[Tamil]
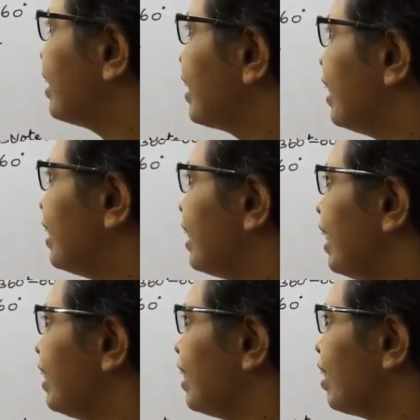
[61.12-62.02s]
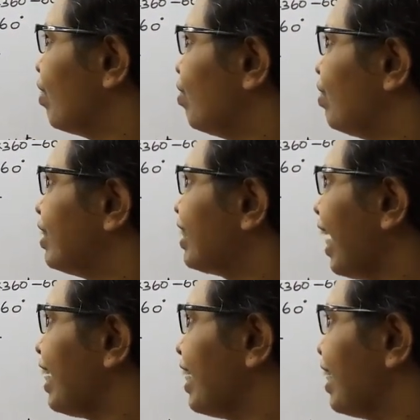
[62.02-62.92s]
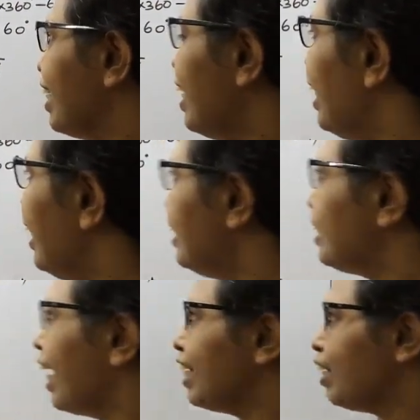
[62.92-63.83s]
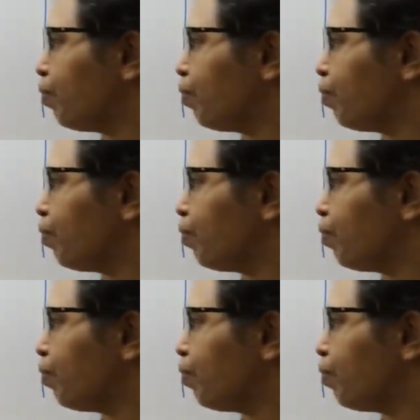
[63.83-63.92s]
தேர்ட்டி எழுதிடணும் சைன் சைனை